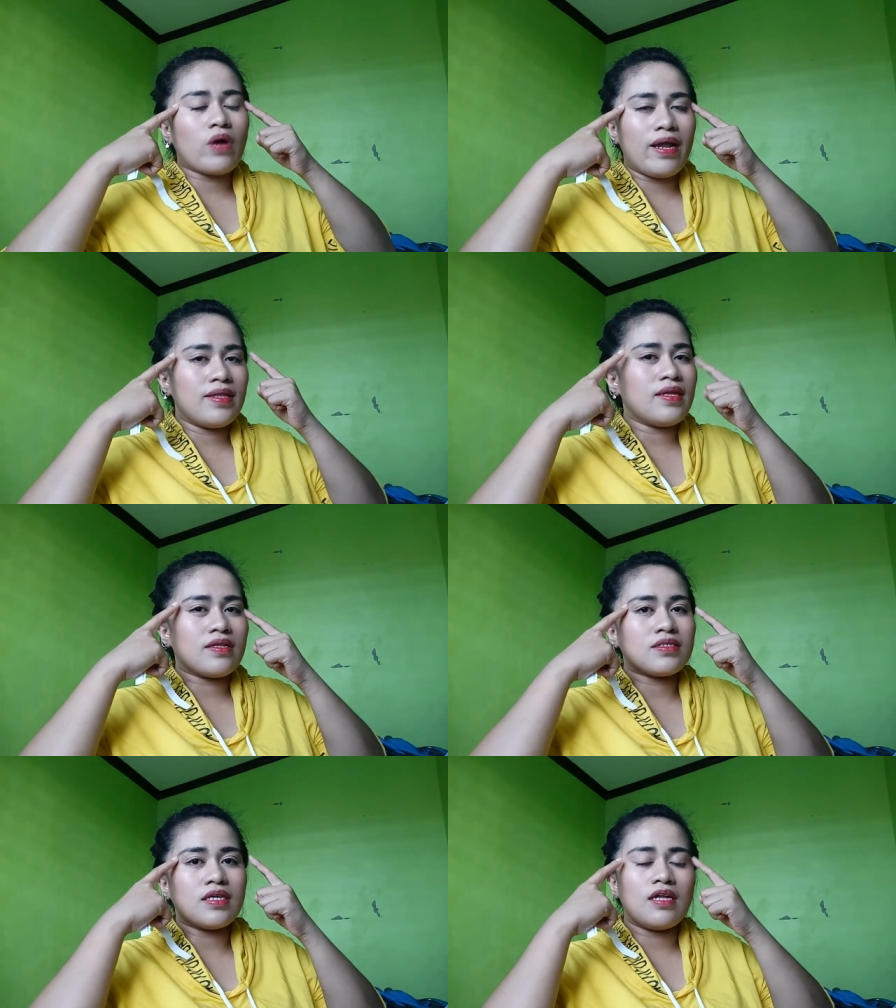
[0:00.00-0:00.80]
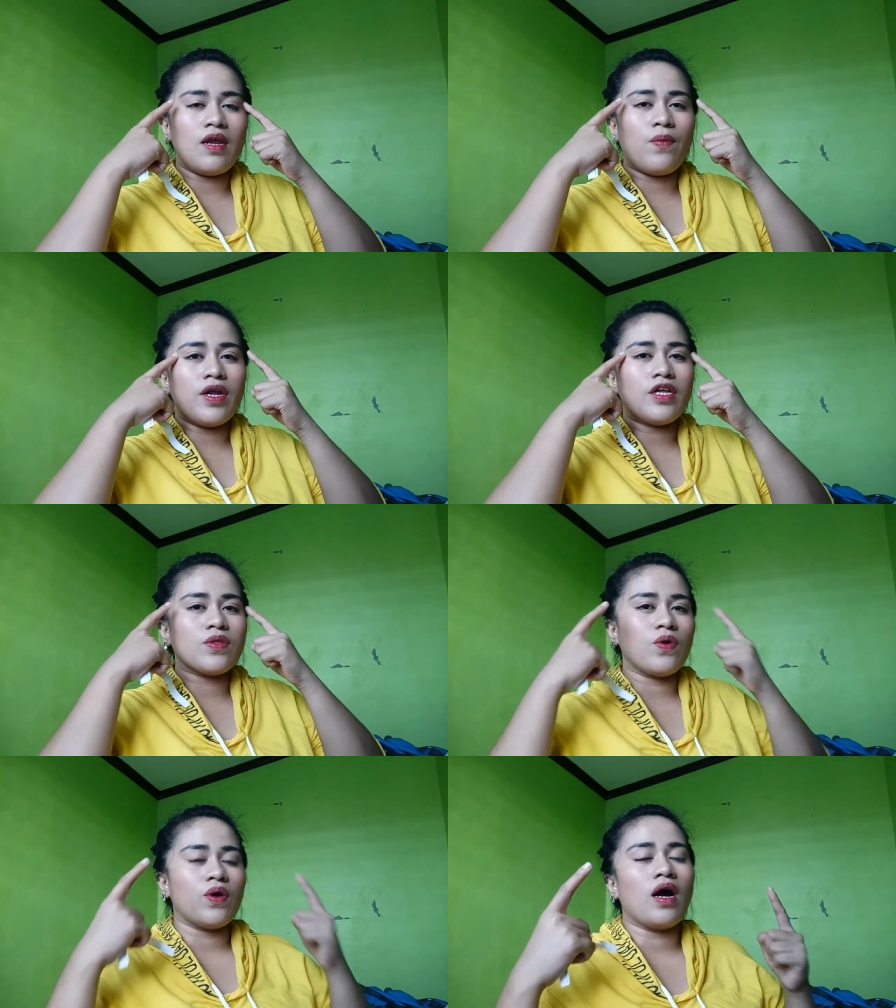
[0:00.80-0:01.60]
kung alin dito sa dalawa na
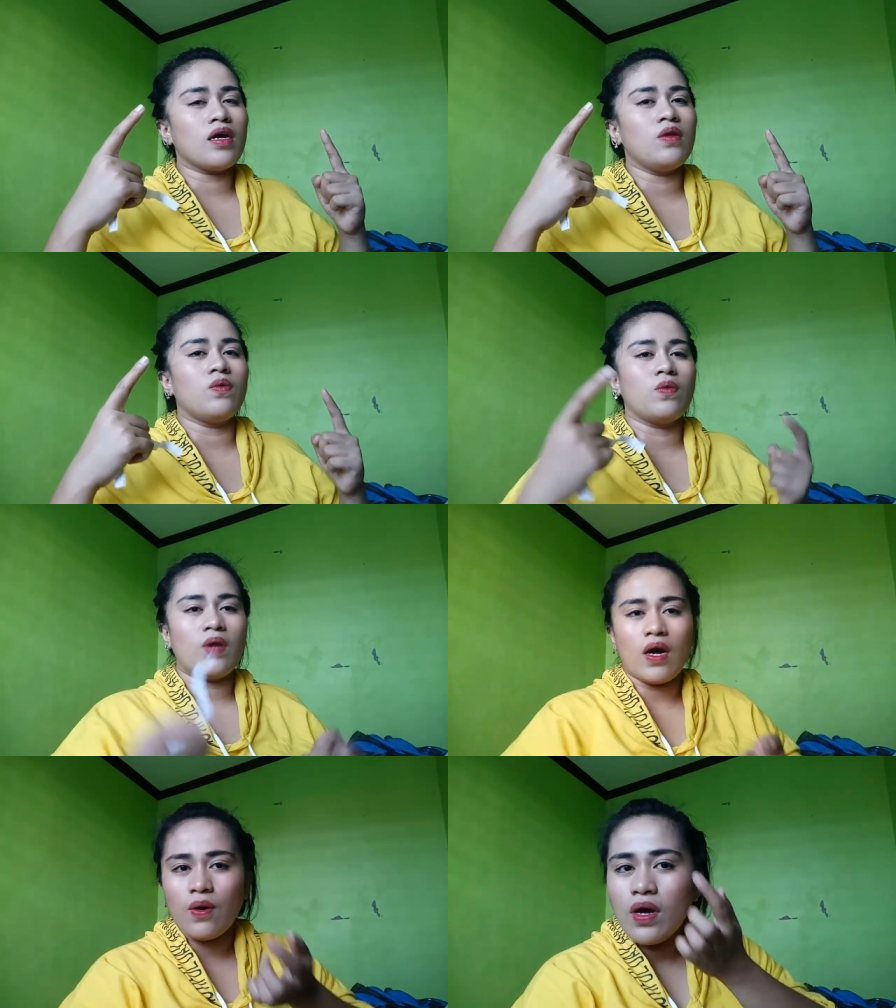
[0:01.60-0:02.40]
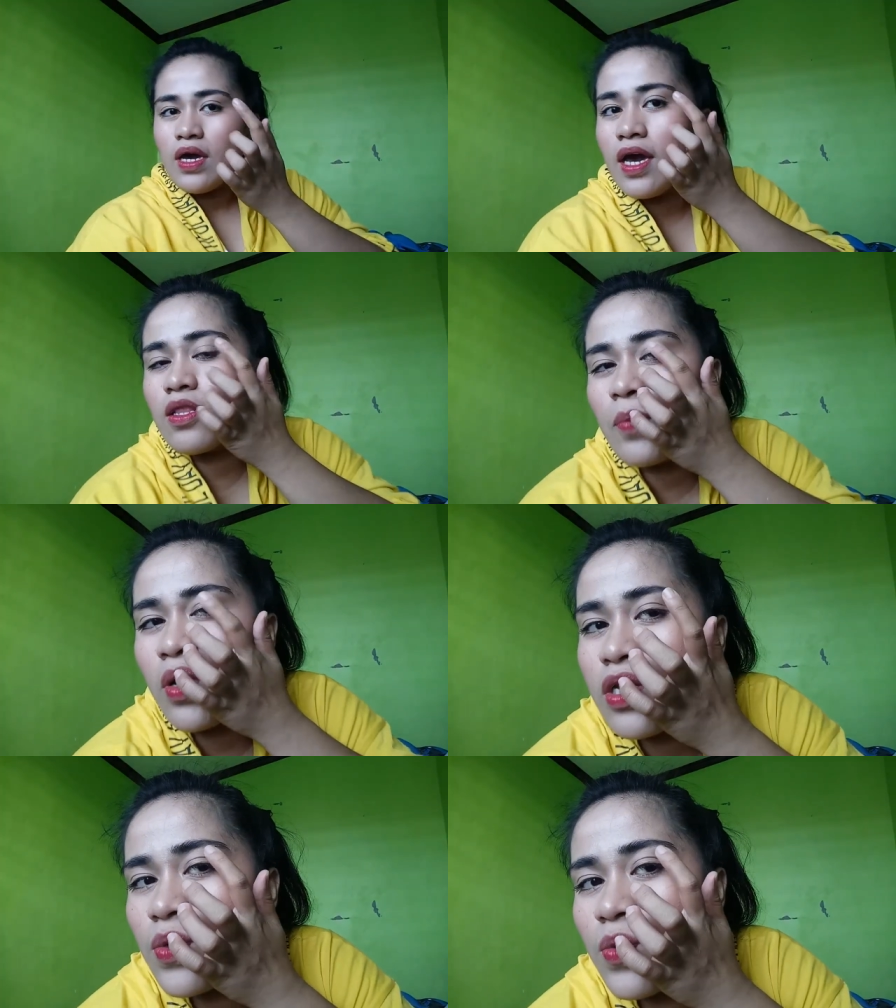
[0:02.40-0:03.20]
to ang inuuna ko, ito
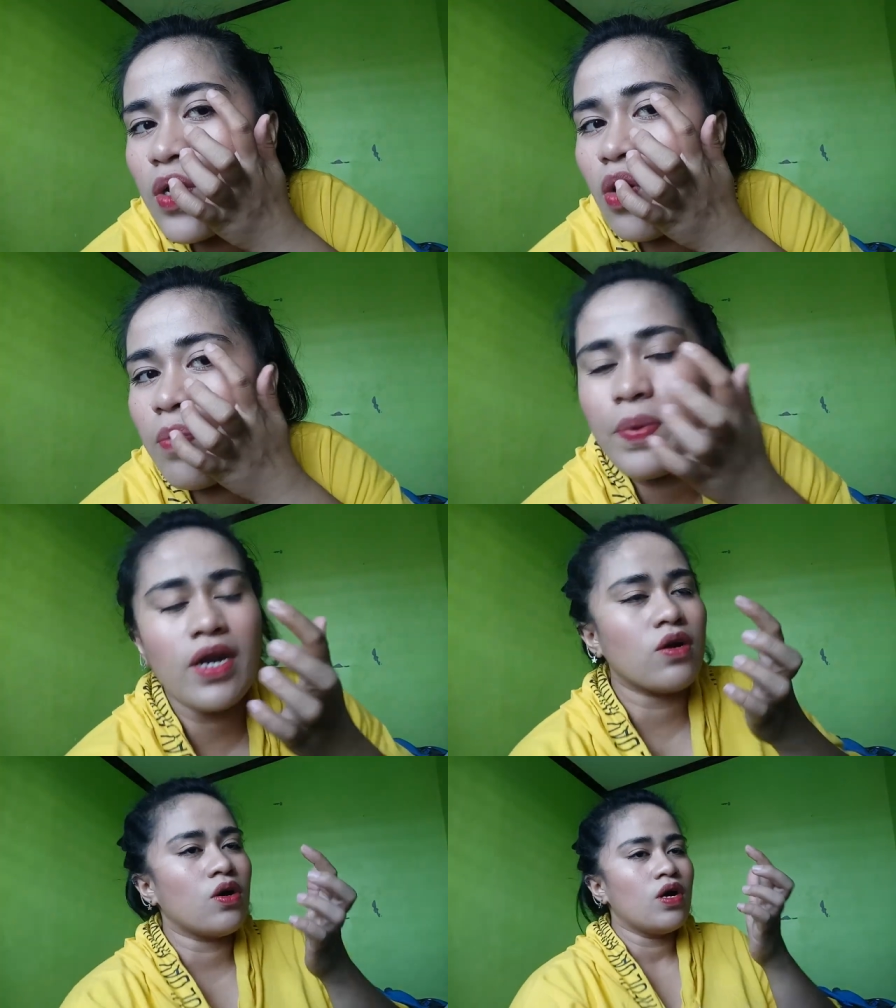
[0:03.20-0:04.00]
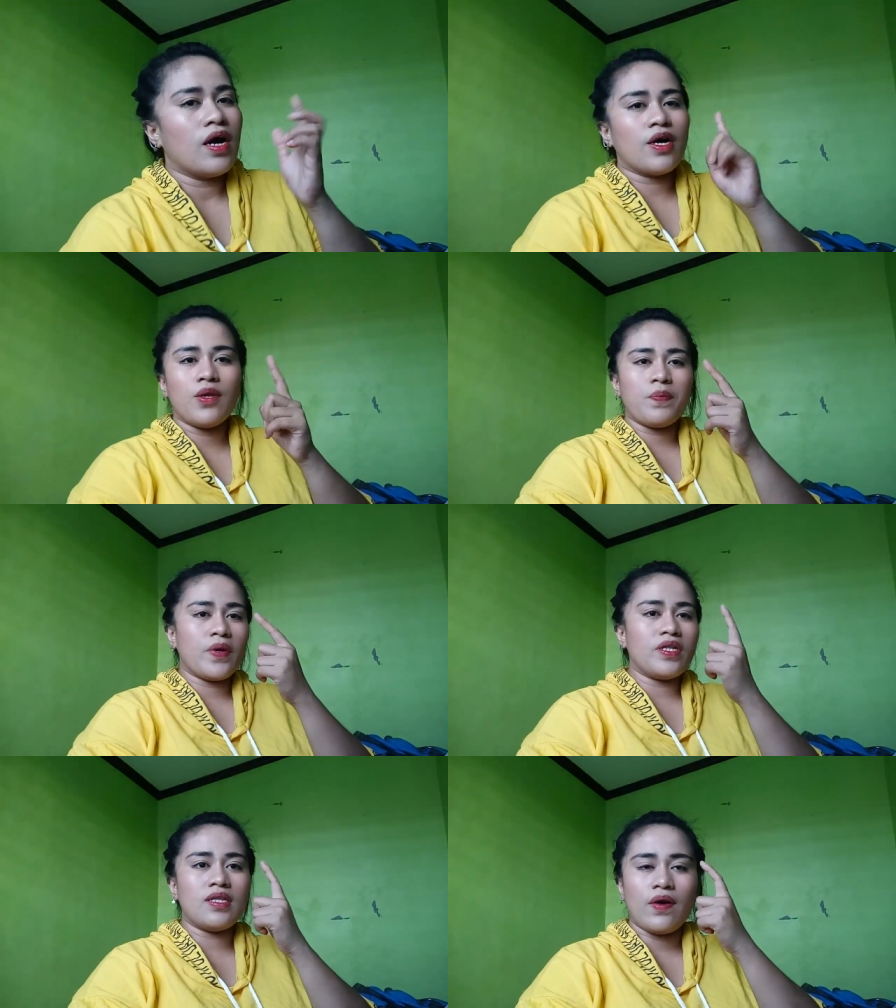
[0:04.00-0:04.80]
po ang inuuna ko. Pero ngayon
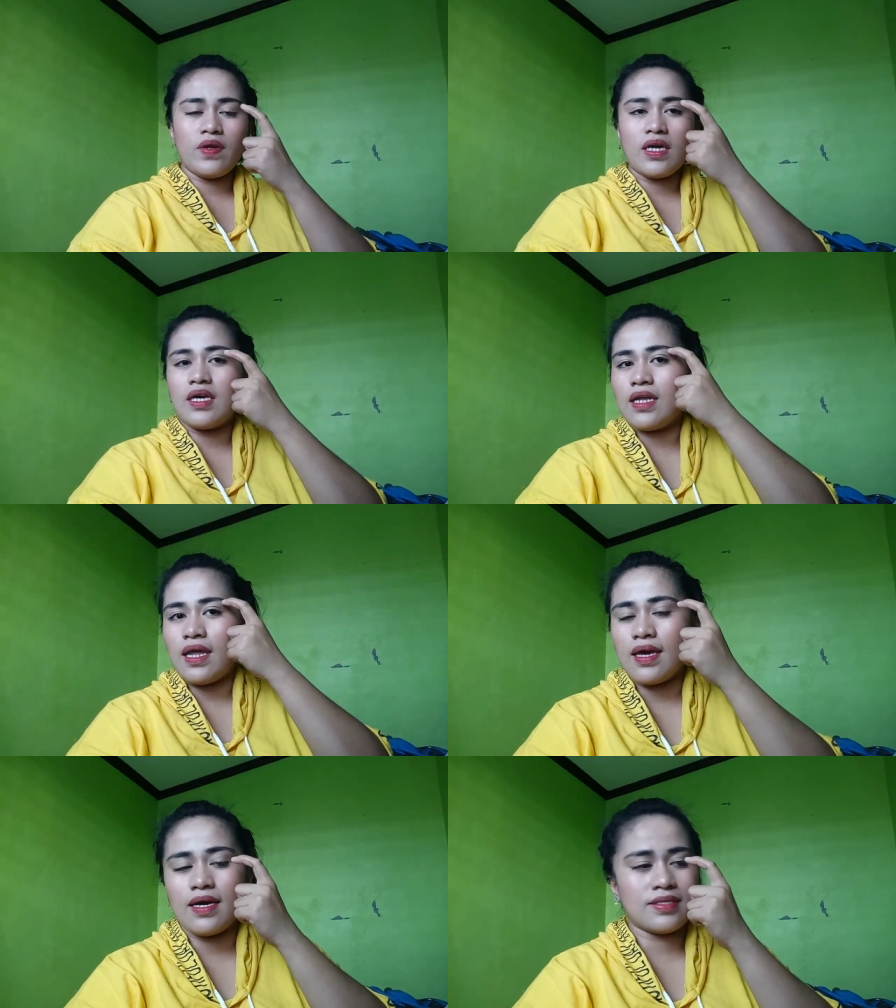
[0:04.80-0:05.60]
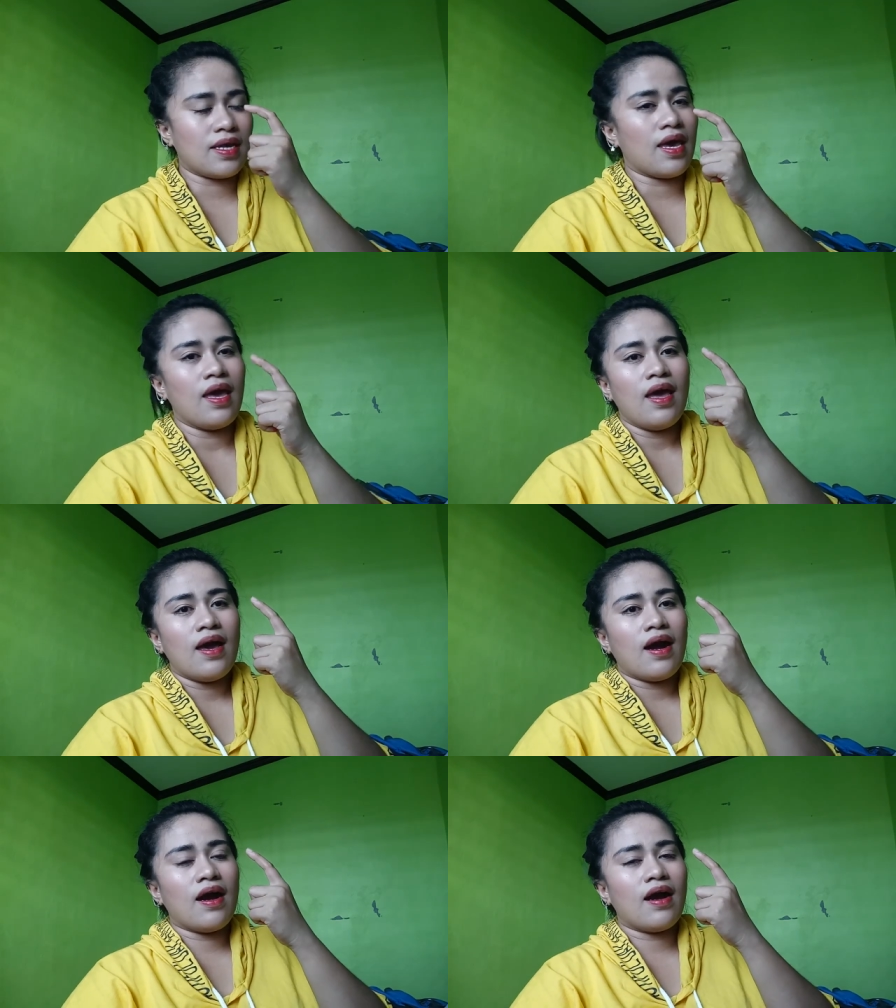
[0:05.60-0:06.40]
po hindi ako nagkilay kasi
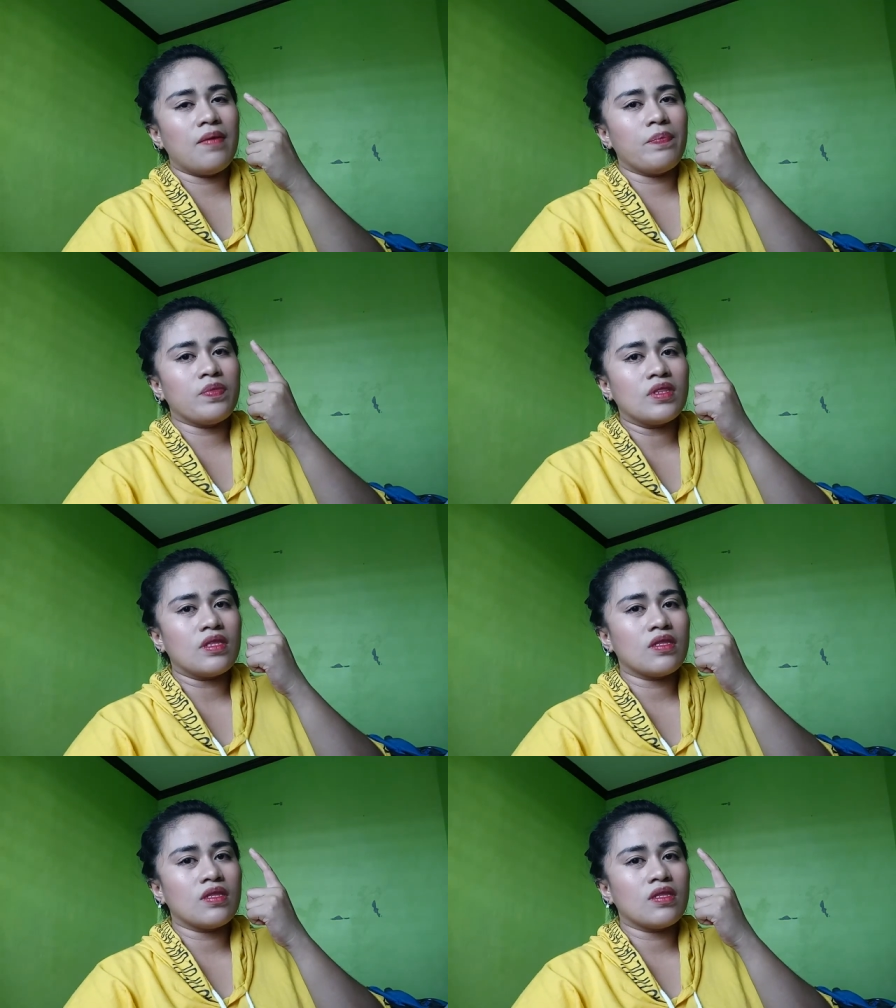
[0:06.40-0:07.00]
um,